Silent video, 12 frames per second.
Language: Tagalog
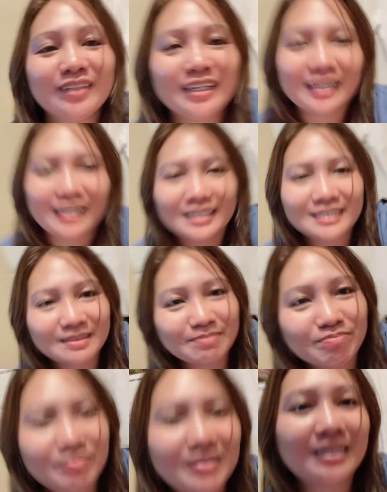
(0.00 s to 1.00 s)
lang
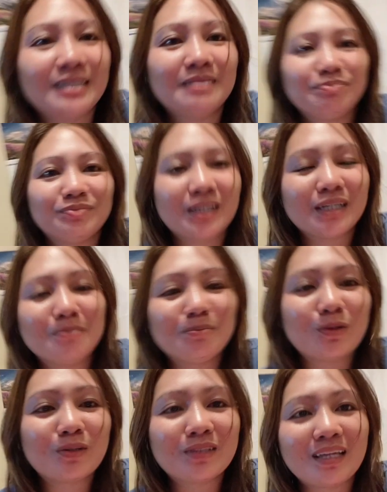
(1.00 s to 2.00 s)
kasimple, ang
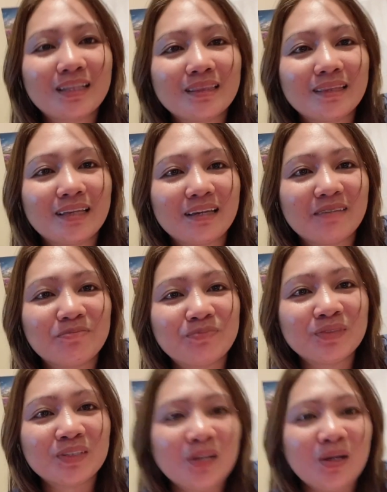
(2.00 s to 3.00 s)
importante,
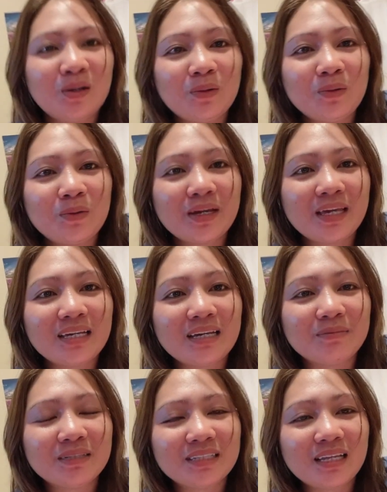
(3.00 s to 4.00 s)
okay
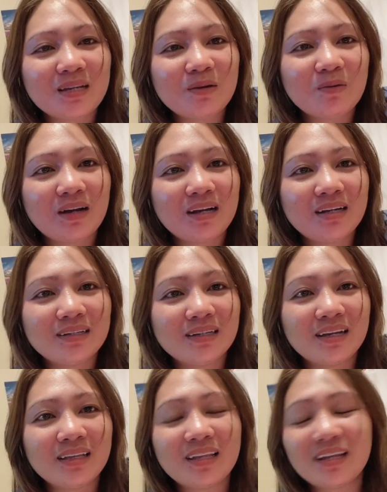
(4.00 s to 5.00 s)
kaming dalawa
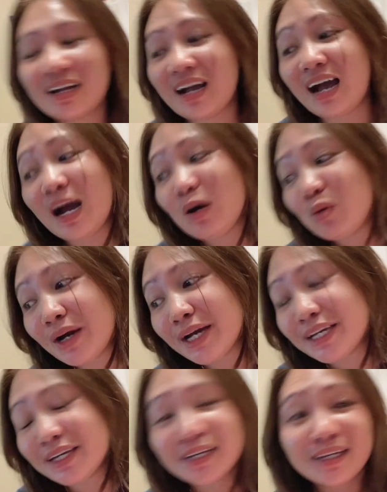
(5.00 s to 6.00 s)
na
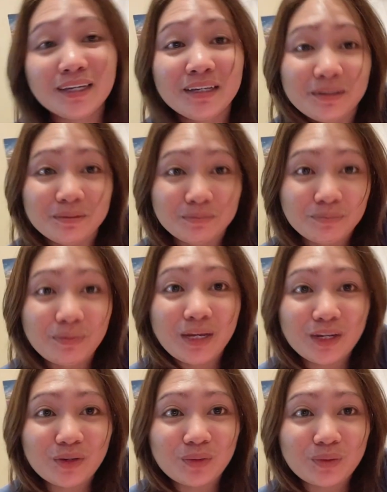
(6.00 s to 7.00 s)
nag-aaway,
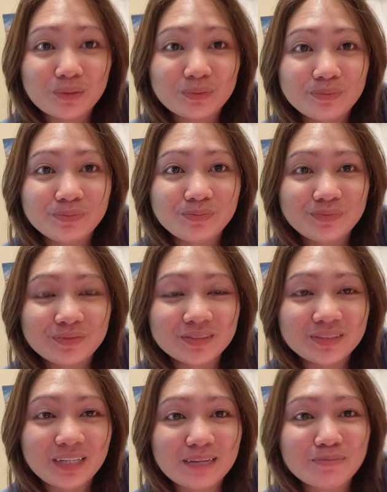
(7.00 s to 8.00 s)
pero
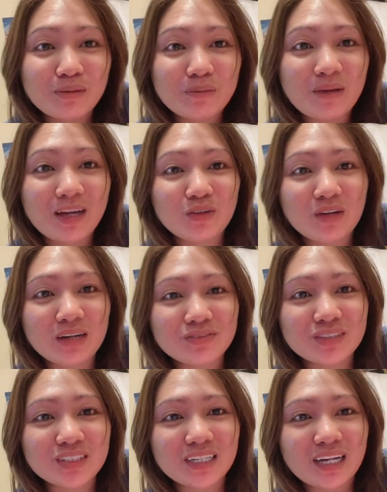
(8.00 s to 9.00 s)
kahit papano
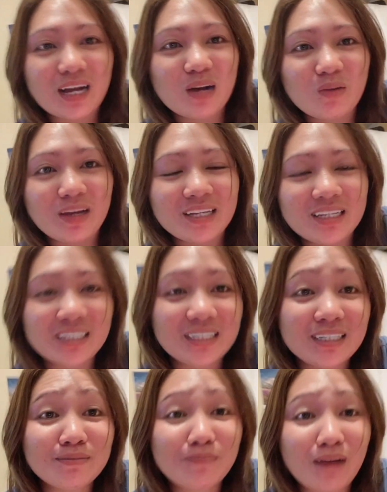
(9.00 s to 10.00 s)
after na away,
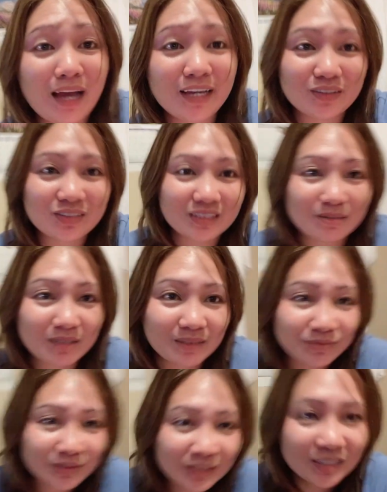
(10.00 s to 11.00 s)
nagiging maayos naman.
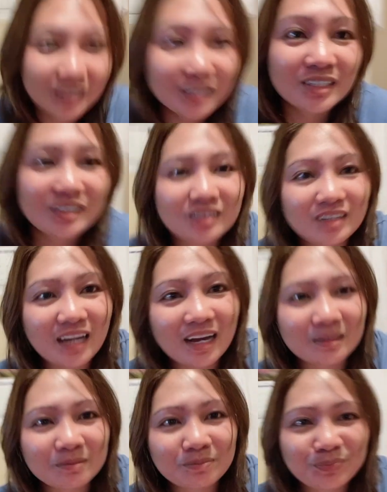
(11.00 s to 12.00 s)
Yun
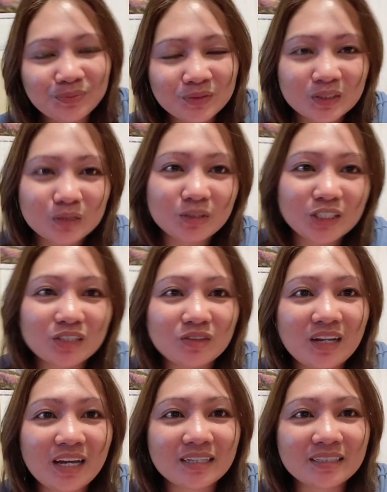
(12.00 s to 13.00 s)
lang. Wish ko
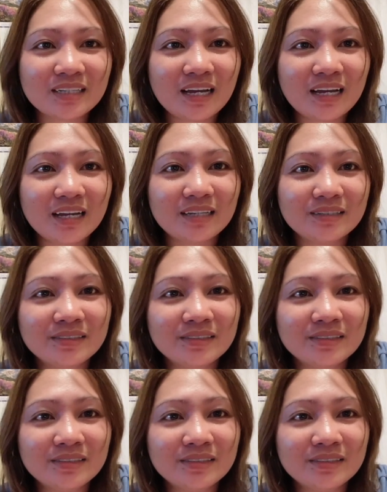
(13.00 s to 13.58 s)
lang na